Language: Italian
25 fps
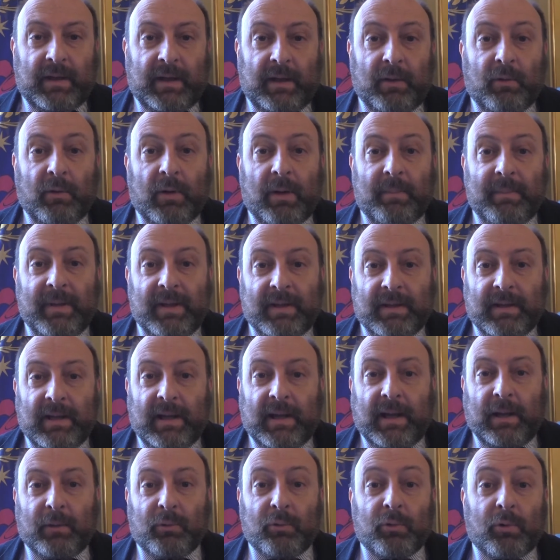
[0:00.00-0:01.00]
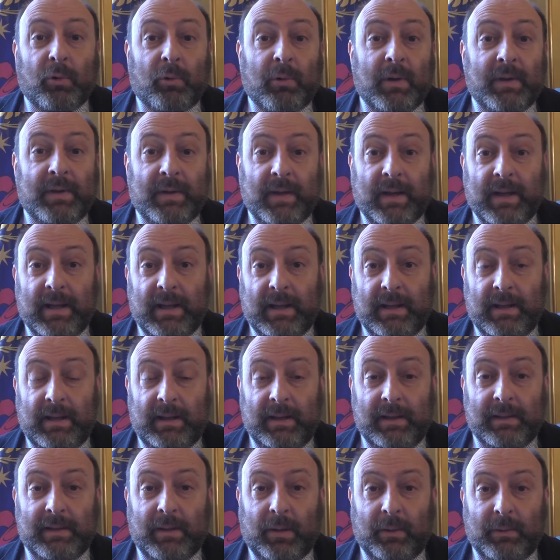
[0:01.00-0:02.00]
a regolamentare tutto quanto accade
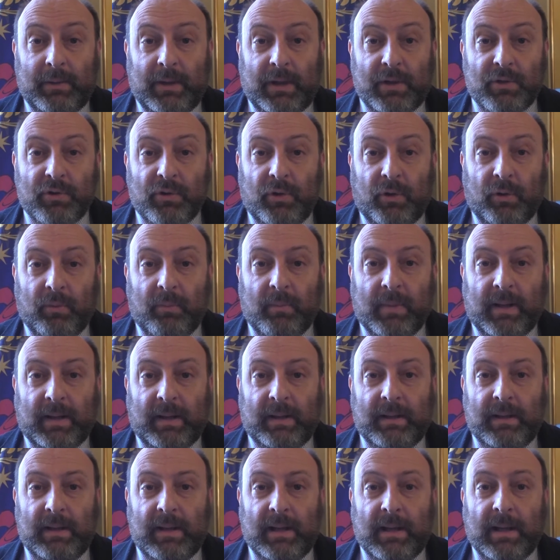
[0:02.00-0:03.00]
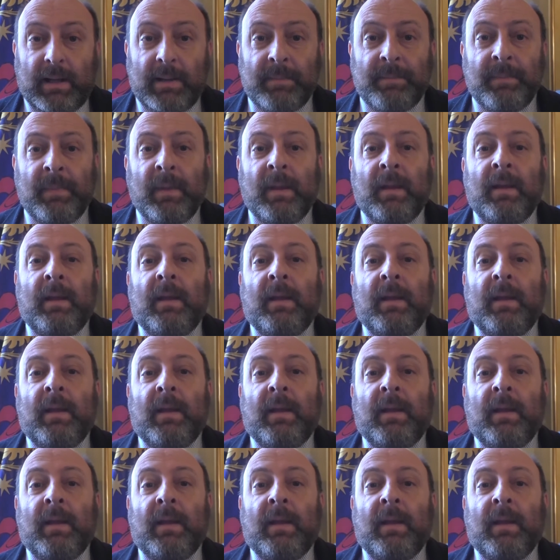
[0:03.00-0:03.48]
all'interno di Regione Lombardia